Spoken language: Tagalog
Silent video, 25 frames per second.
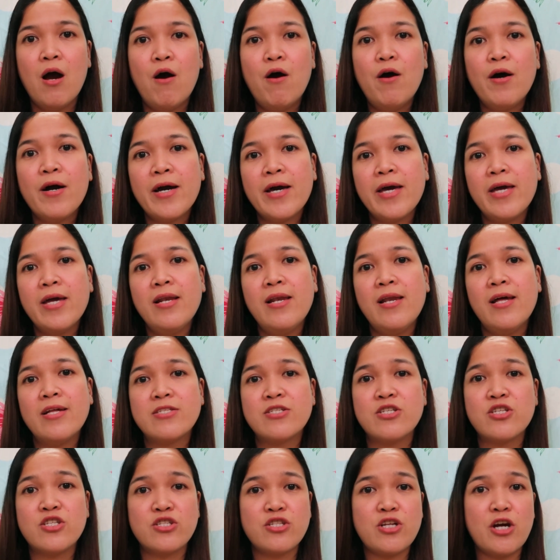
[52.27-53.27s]
Okay,
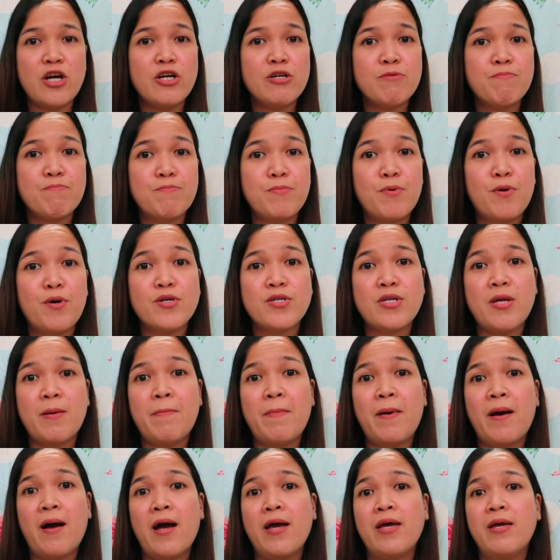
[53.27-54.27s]
let's start po sa
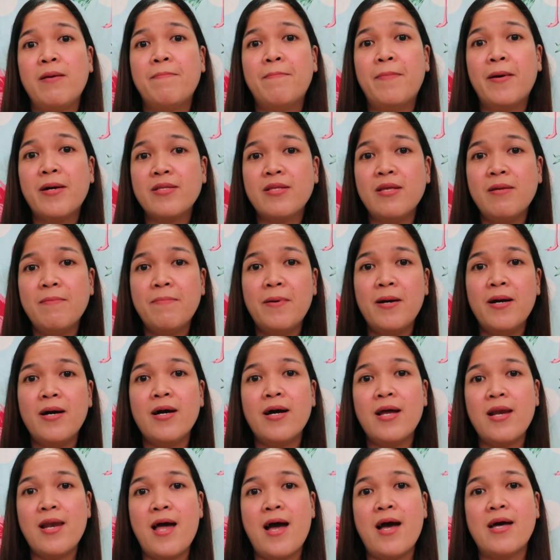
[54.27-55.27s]
mga iba't ibang
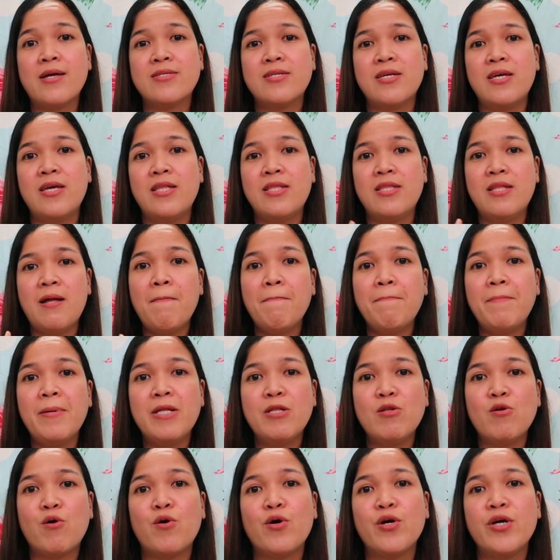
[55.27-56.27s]
klase ng
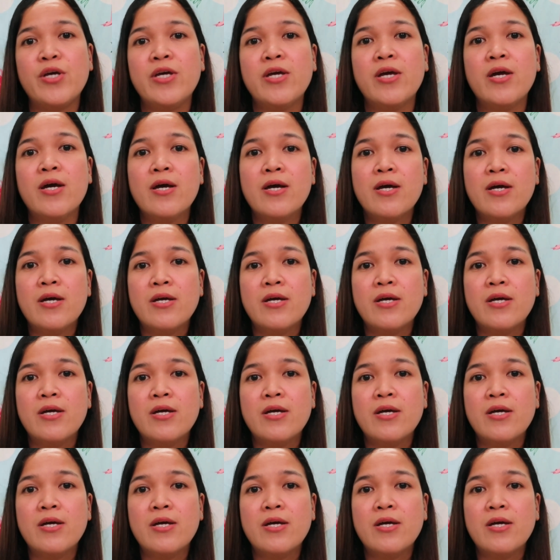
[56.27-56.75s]
Pinoy